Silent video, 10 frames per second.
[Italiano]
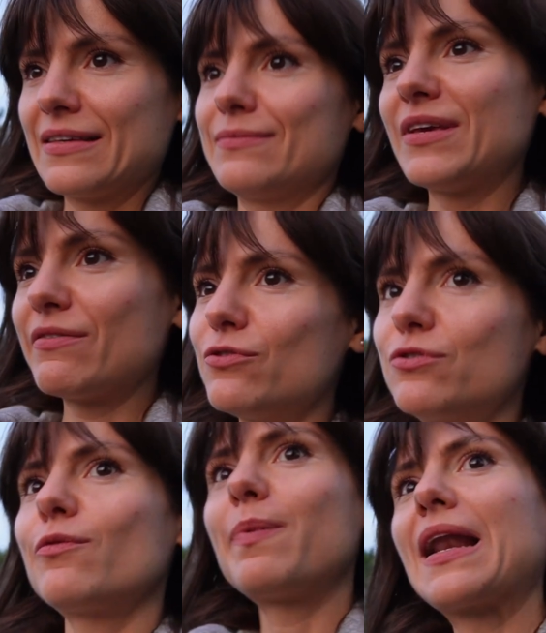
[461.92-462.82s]
mi ha
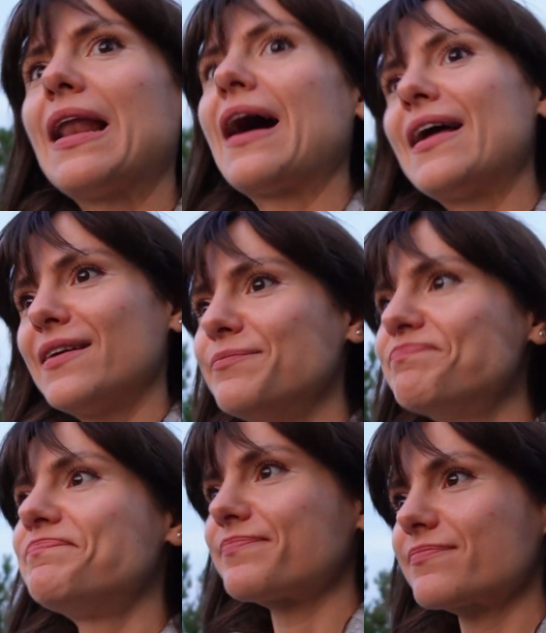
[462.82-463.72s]
voluto parlare
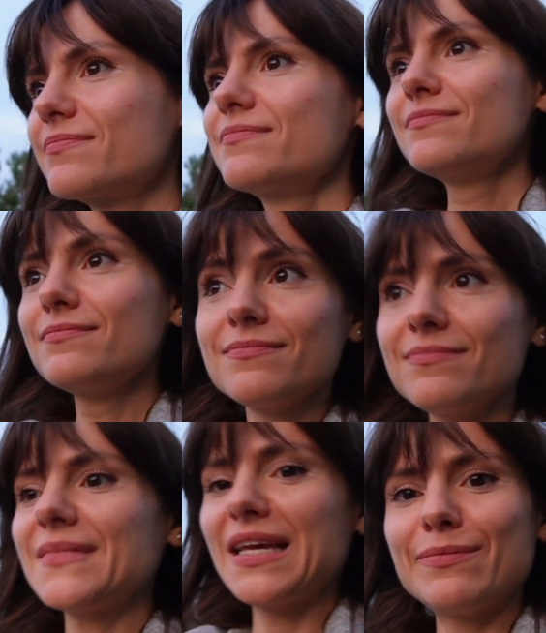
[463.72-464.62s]

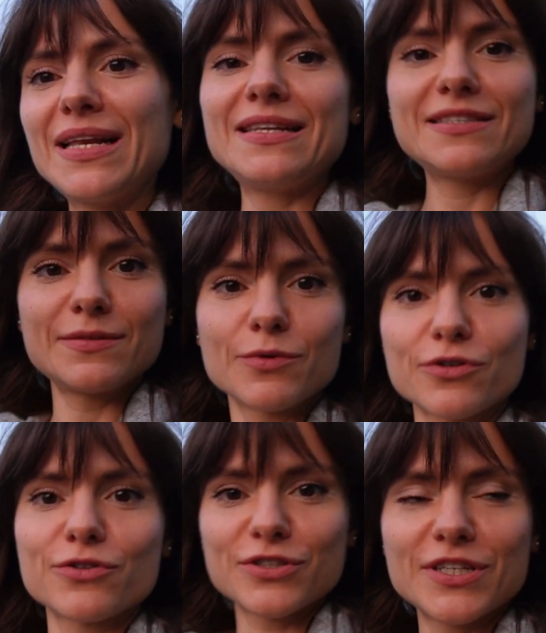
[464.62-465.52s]
bellissimo
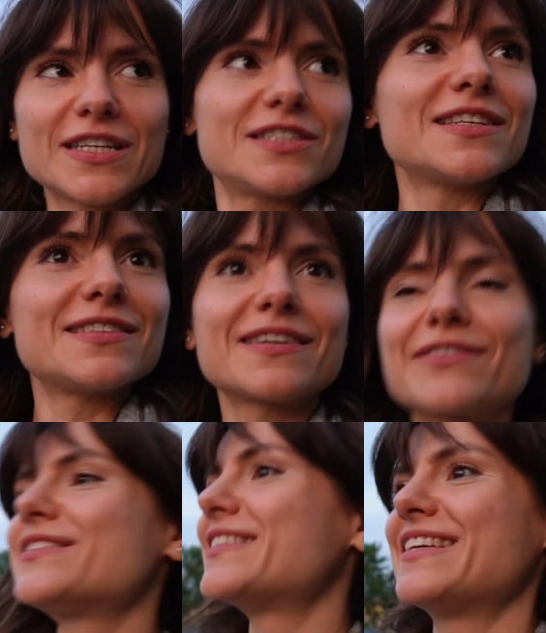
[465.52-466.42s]
conoscere gente
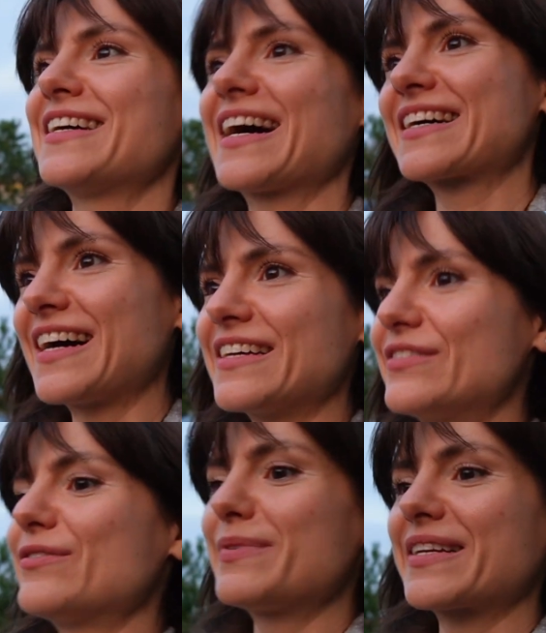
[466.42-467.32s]
così a
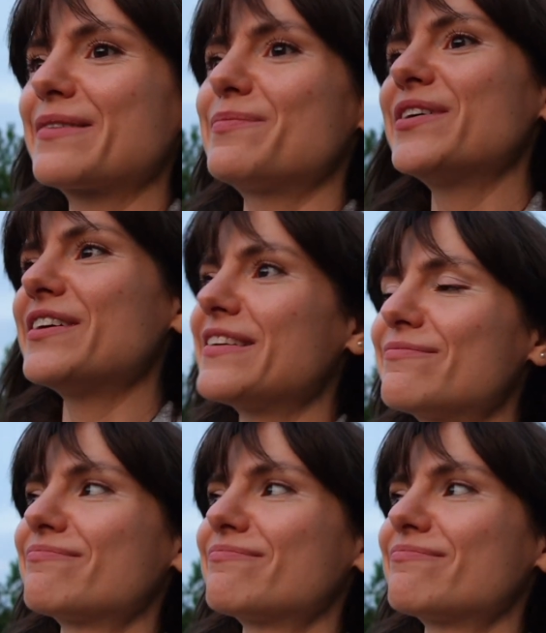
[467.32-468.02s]
caso perché poi